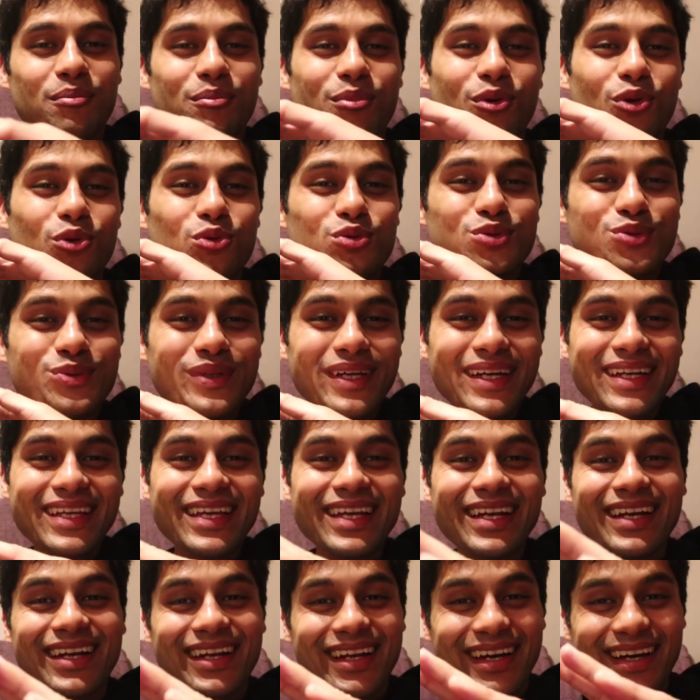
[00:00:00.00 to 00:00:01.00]
ब्रूस वेन
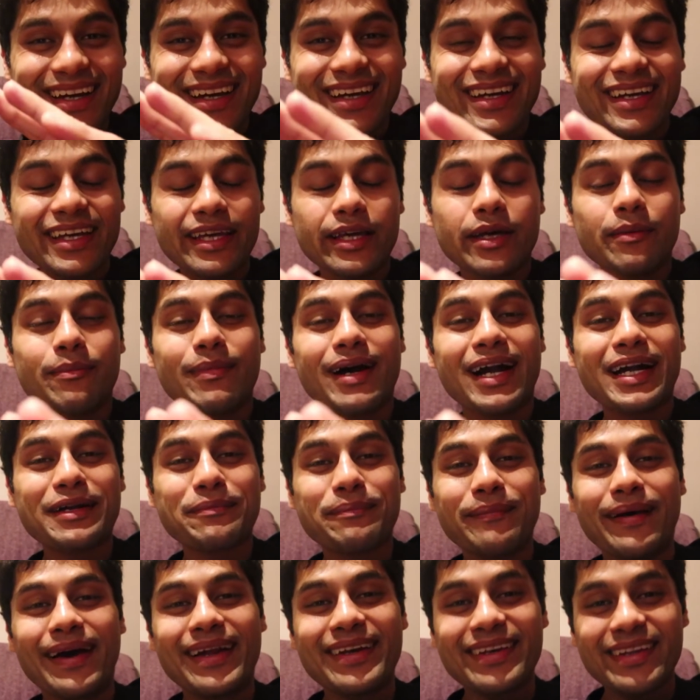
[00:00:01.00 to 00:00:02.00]
की लग गई है
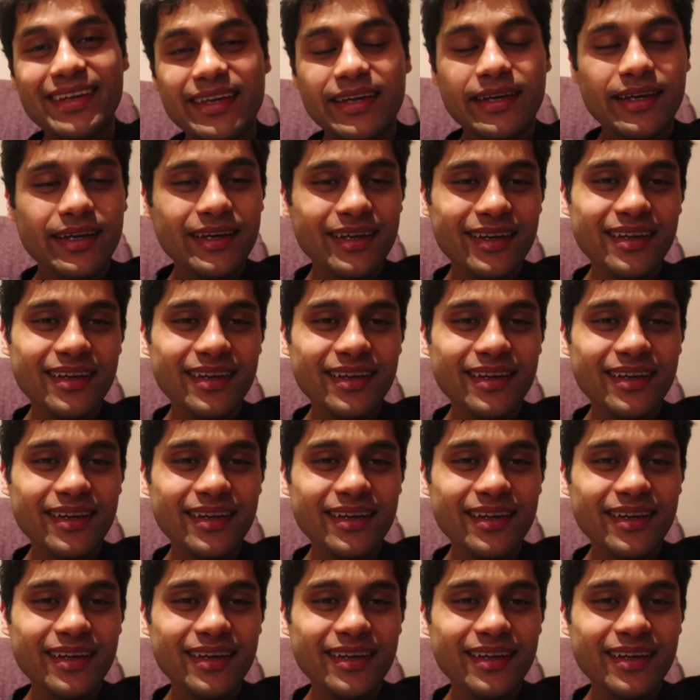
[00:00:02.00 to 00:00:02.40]
बैटमैन की